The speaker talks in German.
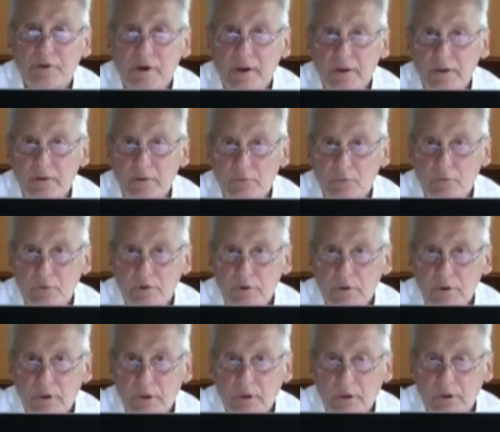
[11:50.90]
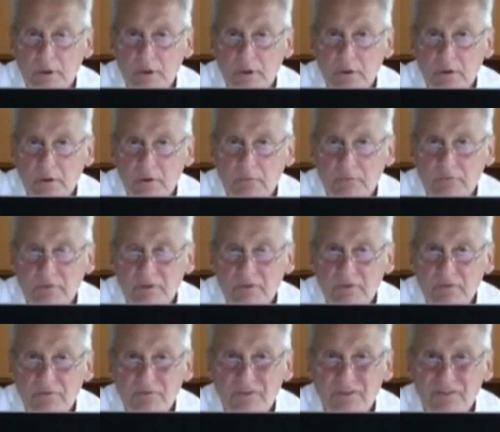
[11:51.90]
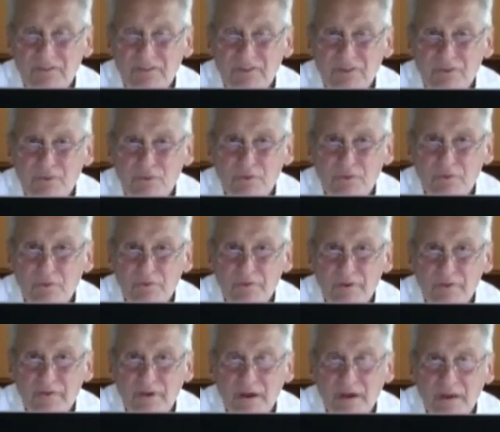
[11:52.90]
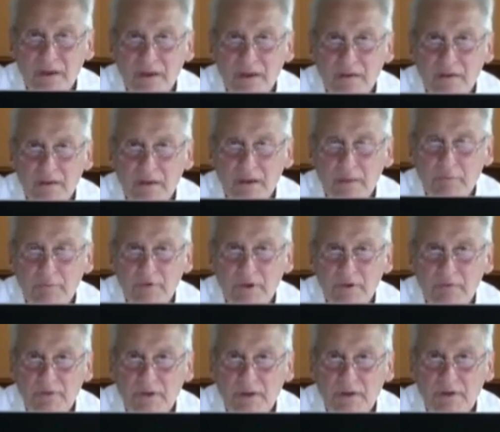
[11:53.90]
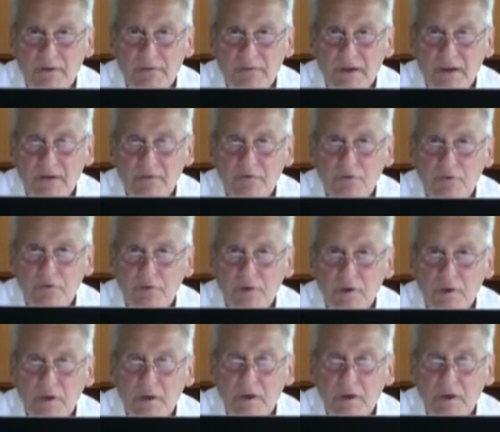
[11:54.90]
eigentlich gut? wenn, wenn sie sich nur in sowas reinhängen. Da gibt es ganz andere Sachen, wo sie